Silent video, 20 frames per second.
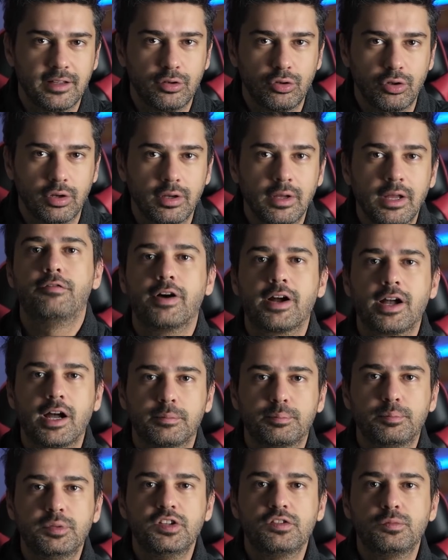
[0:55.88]
deniyor. Fakat
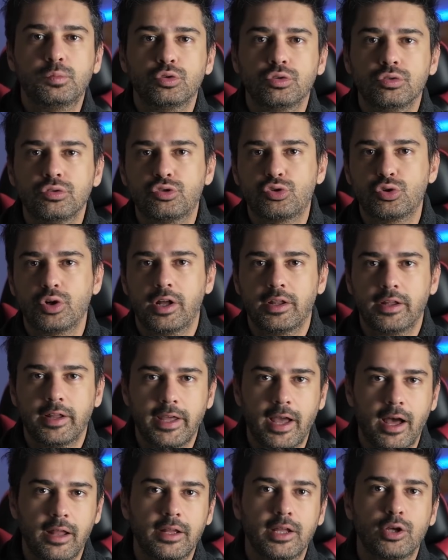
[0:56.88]
biz bunu şu anda
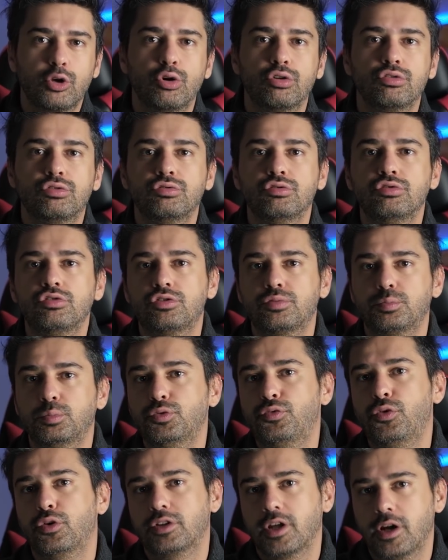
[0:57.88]
yanda gördüğünüz bu
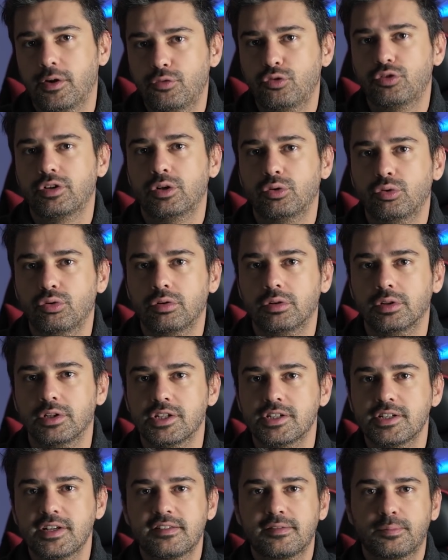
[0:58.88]
fotoğraf üzerinde
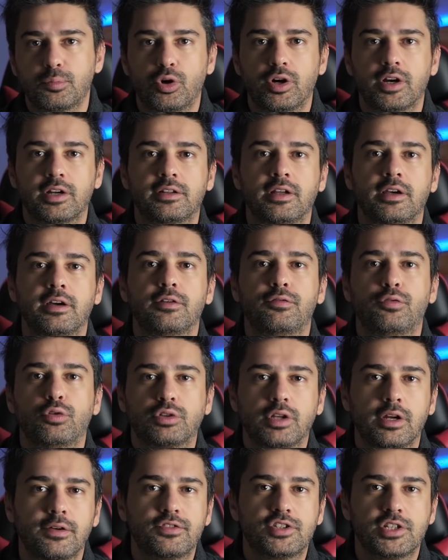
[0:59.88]
uygulayacağız. Bu arada
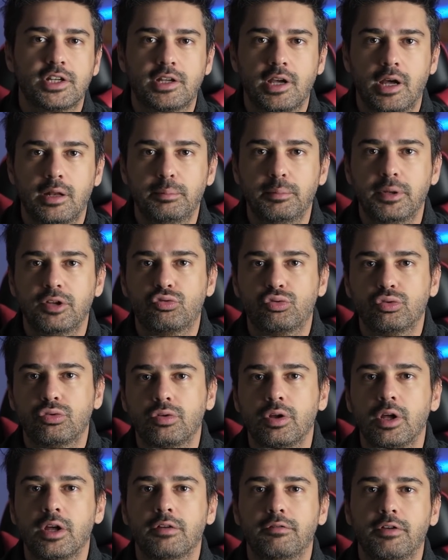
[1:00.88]
fotoğraf çeken
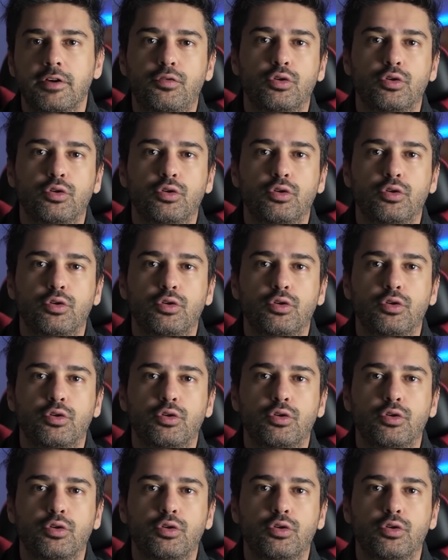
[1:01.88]
Mesut ve